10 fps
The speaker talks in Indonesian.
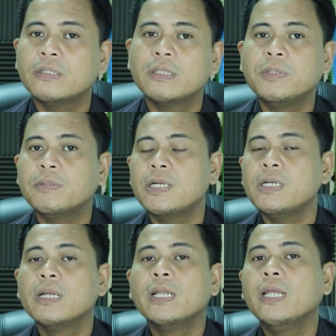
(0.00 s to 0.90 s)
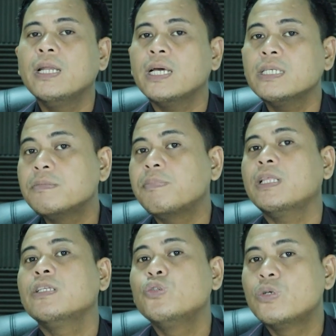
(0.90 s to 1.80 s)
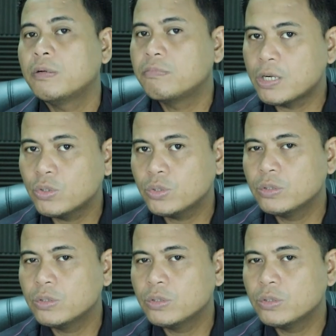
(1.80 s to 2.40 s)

teman-teman, ini adalah kesempatan juga yang bagus